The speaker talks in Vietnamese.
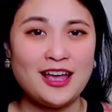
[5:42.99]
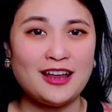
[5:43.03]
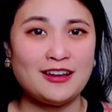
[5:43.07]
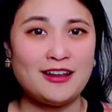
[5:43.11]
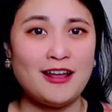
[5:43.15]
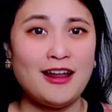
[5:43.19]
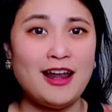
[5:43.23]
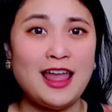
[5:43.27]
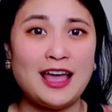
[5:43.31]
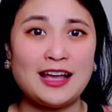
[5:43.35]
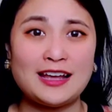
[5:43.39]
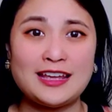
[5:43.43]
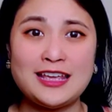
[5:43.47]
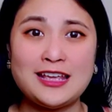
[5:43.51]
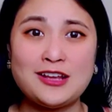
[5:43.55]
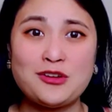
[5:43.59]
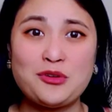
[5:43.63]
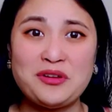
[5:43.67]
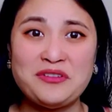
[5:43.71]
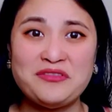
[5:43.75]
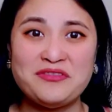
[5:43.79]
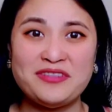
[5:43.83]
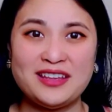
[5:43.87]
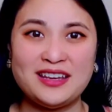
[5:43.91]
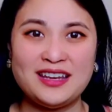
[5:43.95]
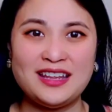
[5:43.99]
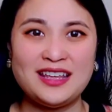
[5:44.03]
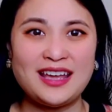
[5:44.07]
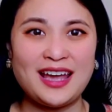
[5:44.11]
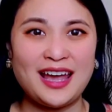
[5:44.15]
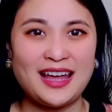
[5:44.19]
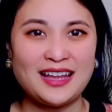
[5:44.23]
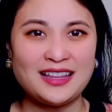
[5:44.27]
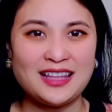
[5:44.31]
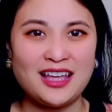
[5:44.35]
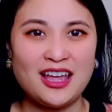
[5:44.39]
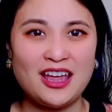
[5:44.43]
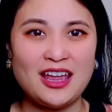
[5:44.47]
Đó là khi quý vị đi
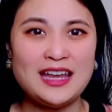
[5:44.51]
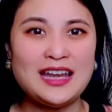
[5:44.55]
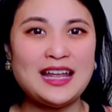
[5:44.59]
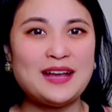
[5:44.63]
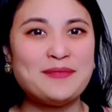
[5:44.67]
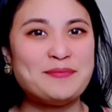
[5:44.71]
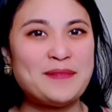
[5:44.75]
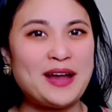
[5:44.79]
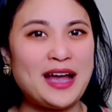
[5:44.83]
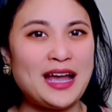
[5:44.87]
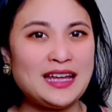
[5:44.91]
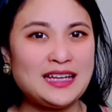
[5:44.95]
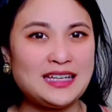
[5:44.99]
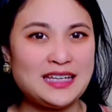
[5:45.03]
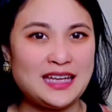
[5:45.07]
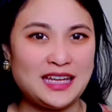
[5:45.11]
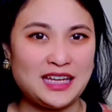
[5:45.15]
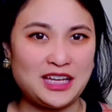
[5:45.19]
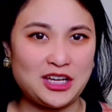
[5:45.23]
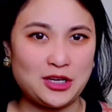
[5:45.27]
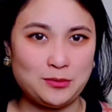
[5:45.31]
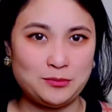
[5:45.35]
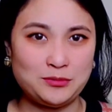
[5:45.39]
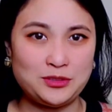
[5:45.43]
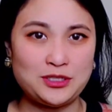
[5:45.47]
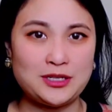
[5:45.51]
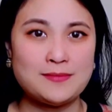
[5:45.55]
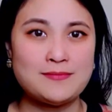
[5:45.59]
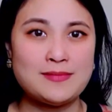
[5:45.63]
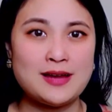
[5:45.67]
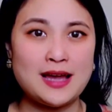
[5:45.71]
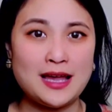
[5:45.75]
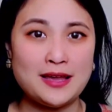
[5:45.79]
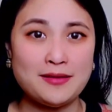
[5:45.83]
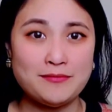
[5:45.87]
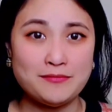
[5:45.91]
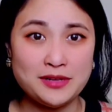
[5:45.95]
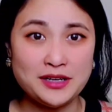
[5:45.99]
khai thế năm
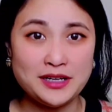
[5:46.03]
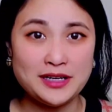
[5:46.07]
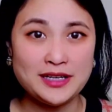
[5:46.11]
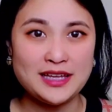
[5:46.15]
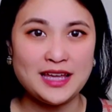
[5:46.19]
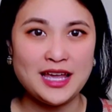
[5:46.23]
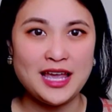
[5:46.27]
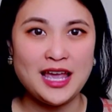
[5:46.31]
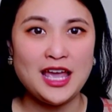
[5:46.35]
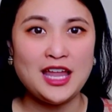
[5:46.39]
2020,